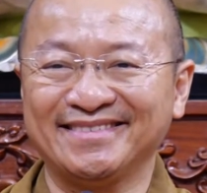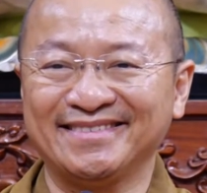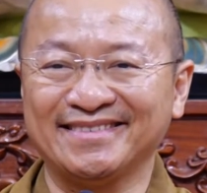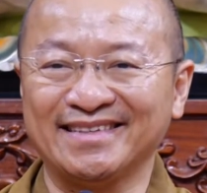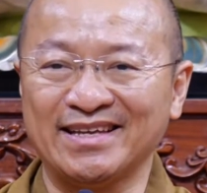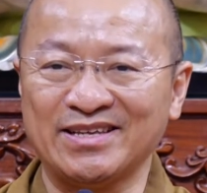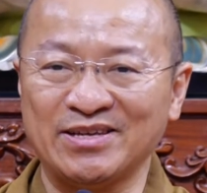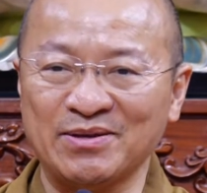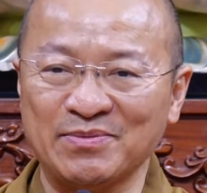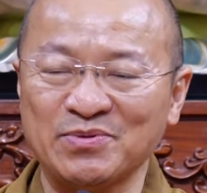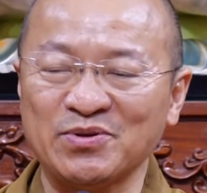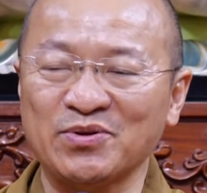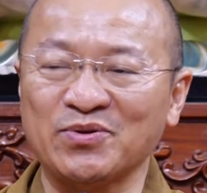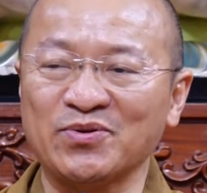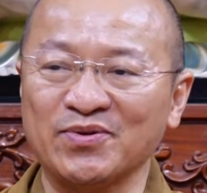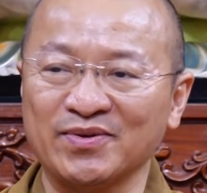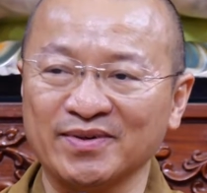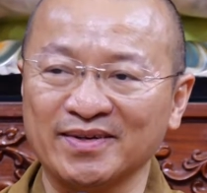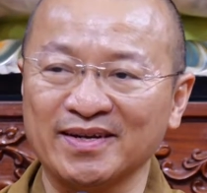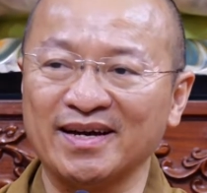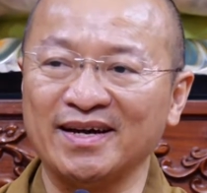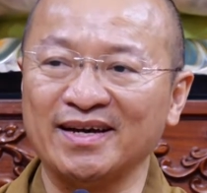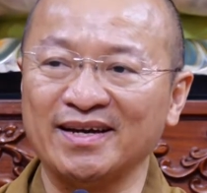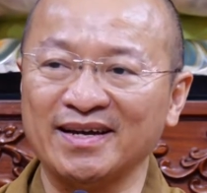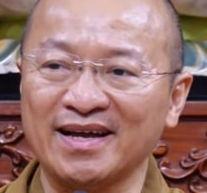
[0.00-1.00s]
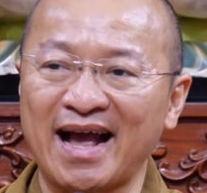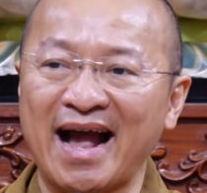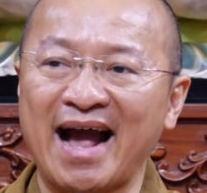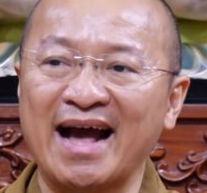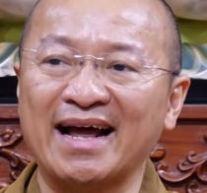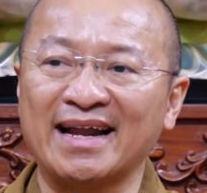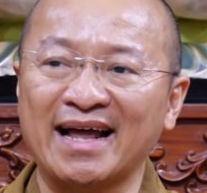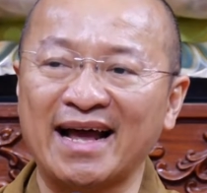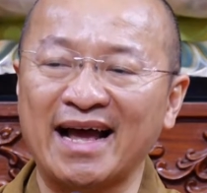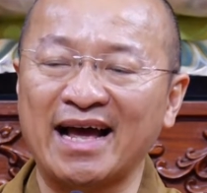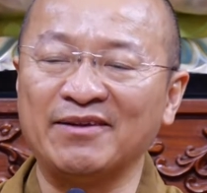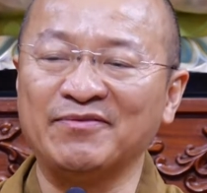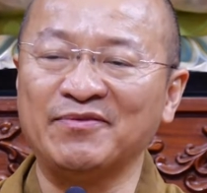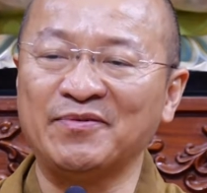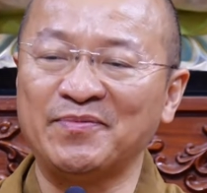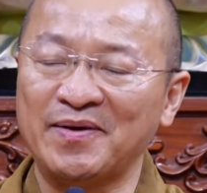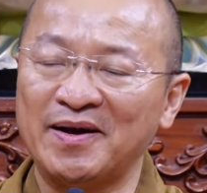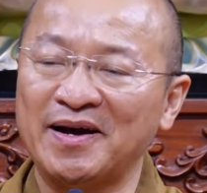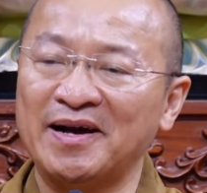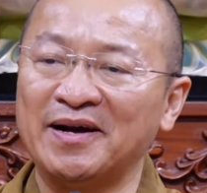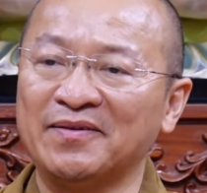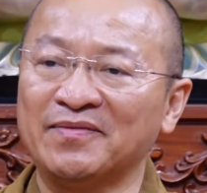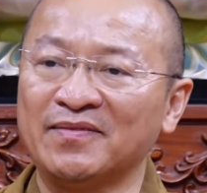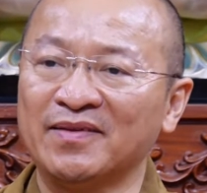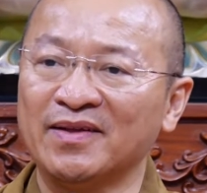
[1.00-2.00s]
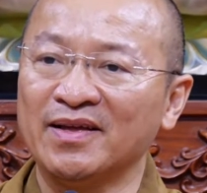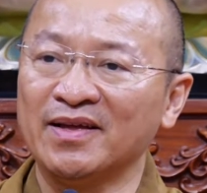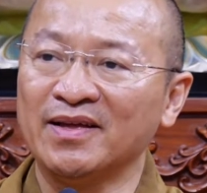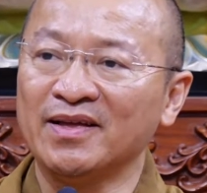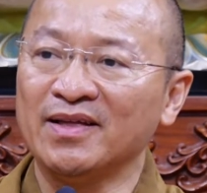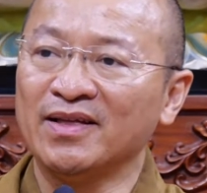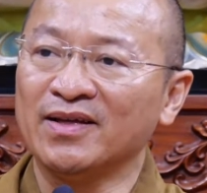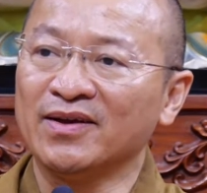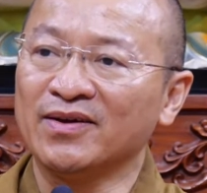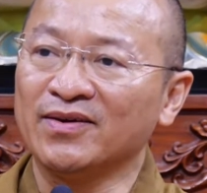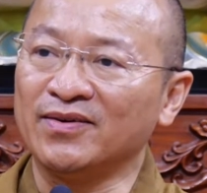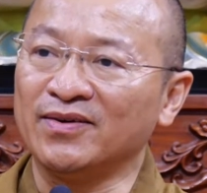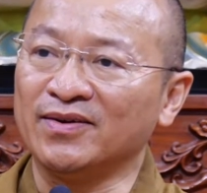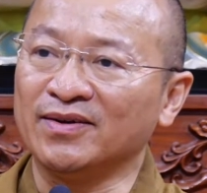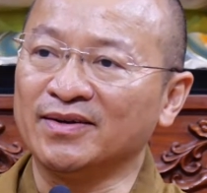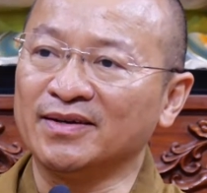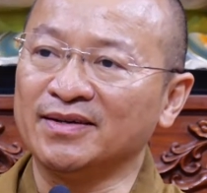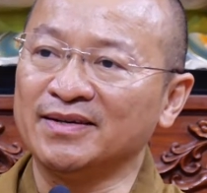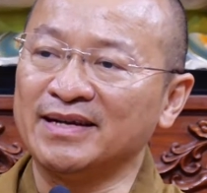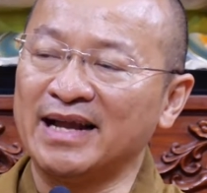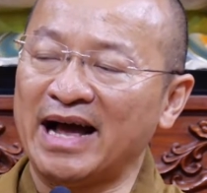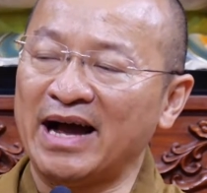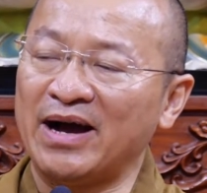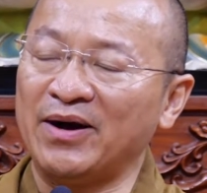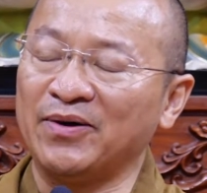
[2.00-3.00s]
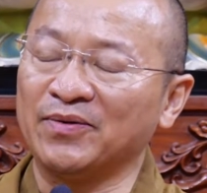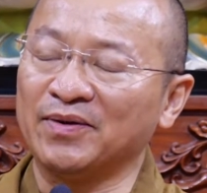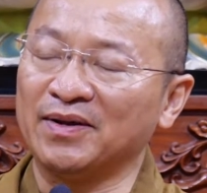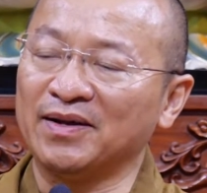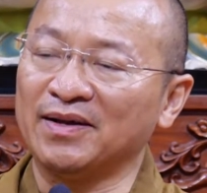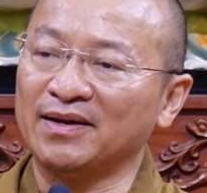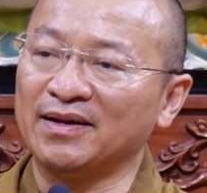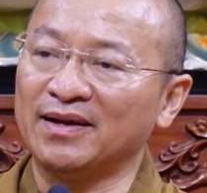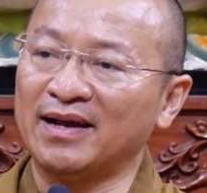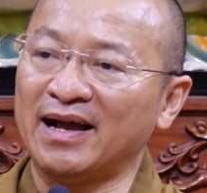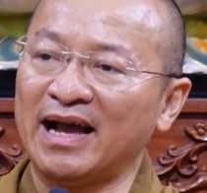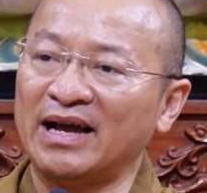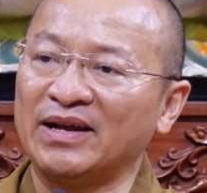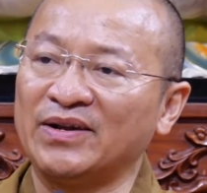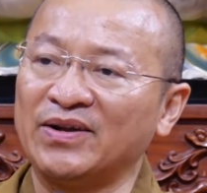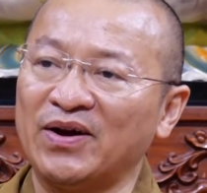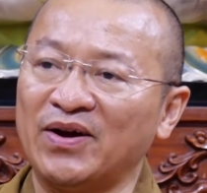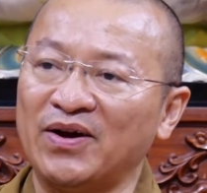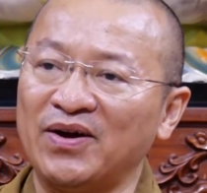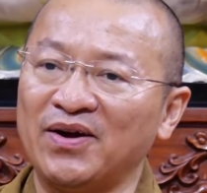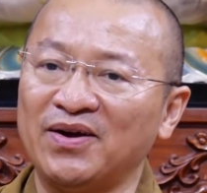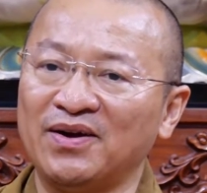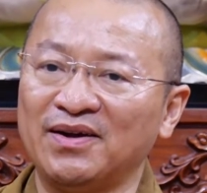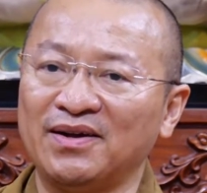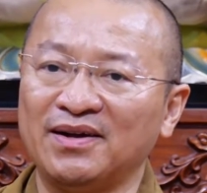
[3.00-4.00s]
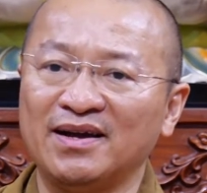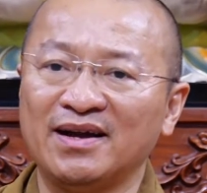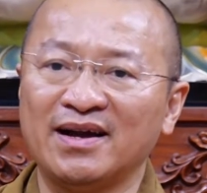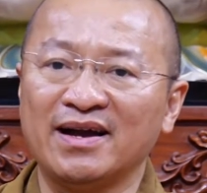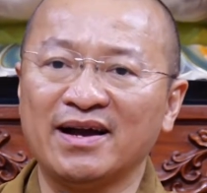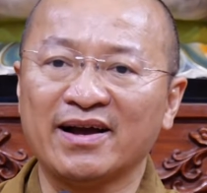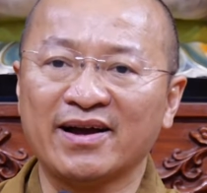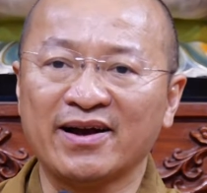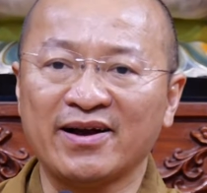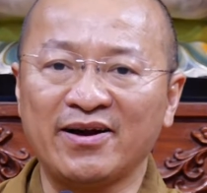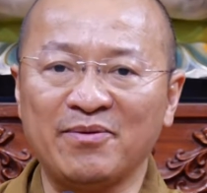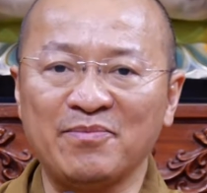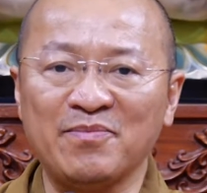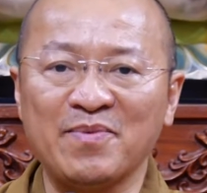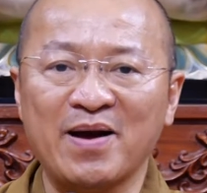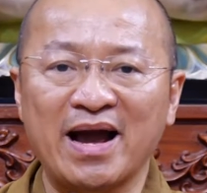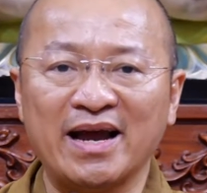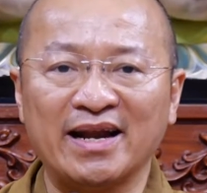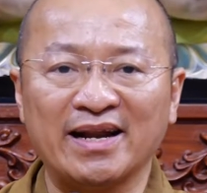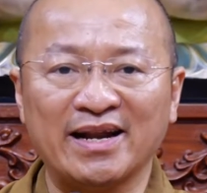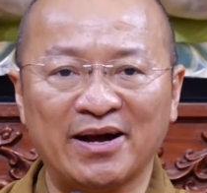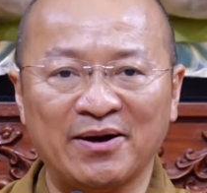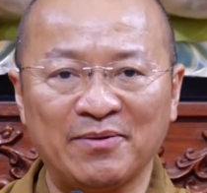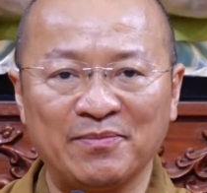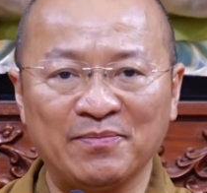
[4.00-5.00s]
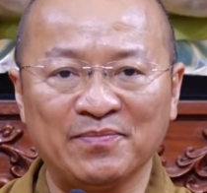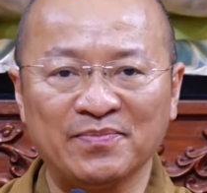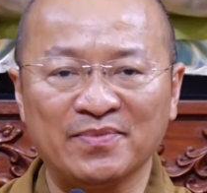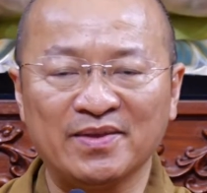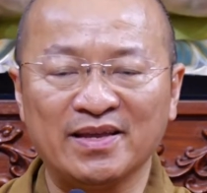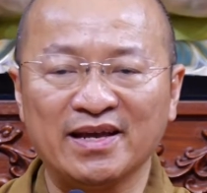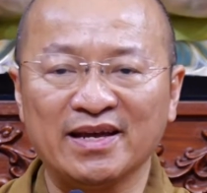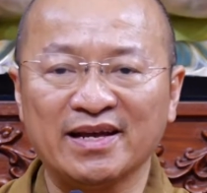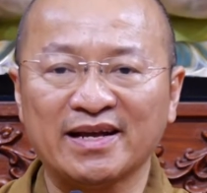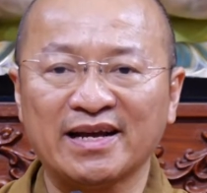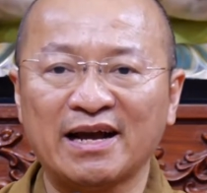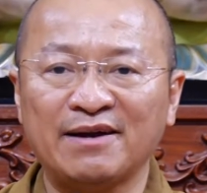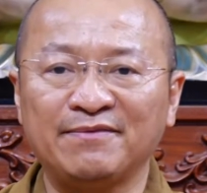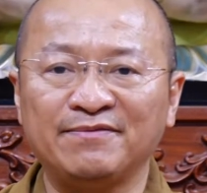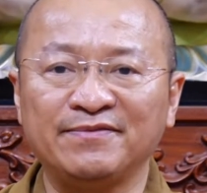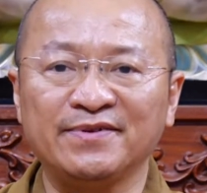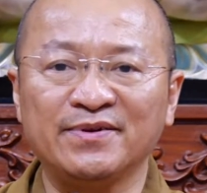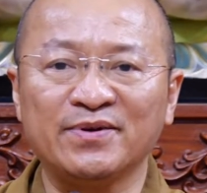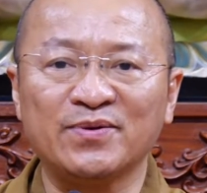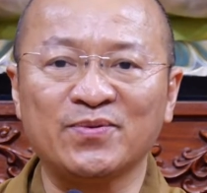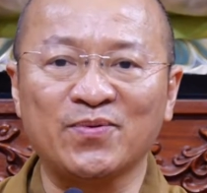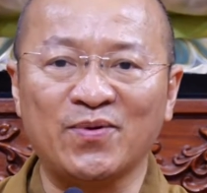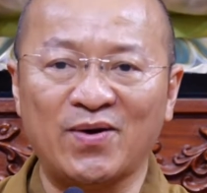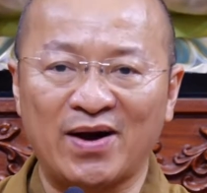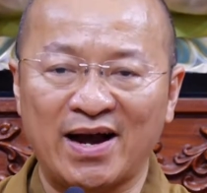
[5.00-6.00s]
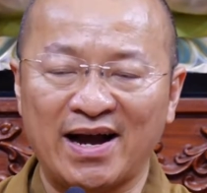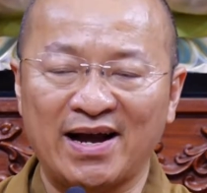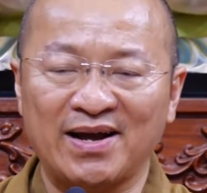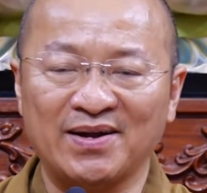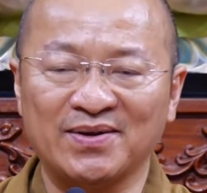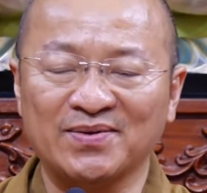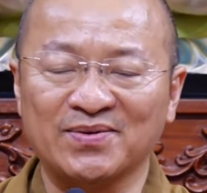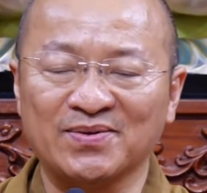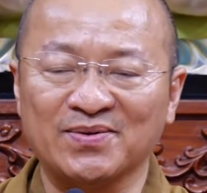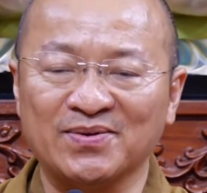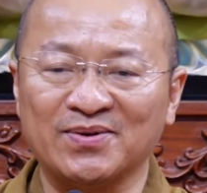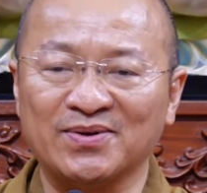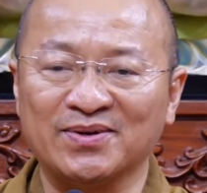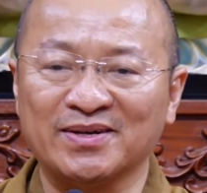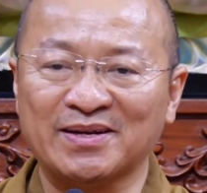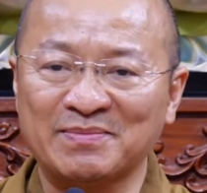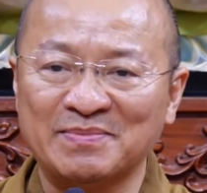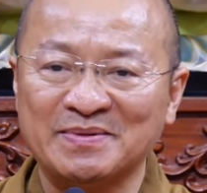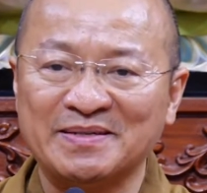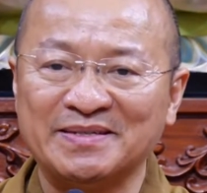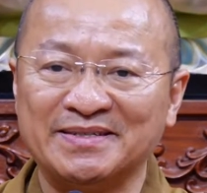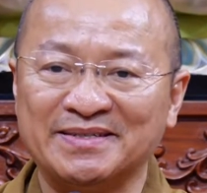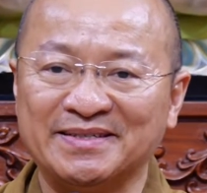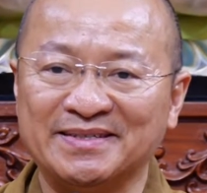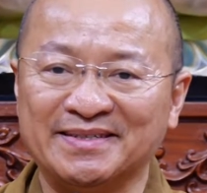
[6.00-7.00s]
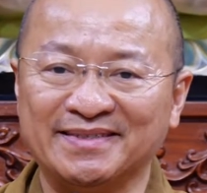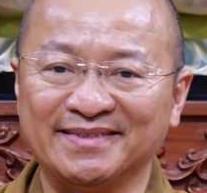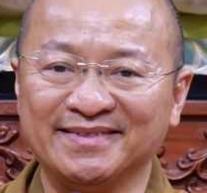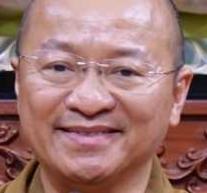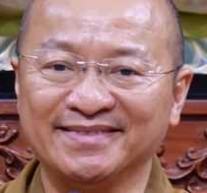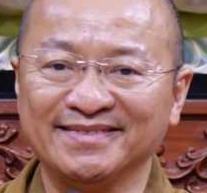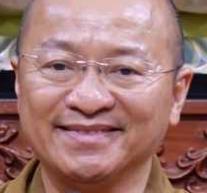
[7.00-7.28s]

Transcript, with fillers: để giúp cho cuộc đời an lạc hạnh phúc hơn còn khi nào đó ai đó không hài lòng với các phước quả của kiếp người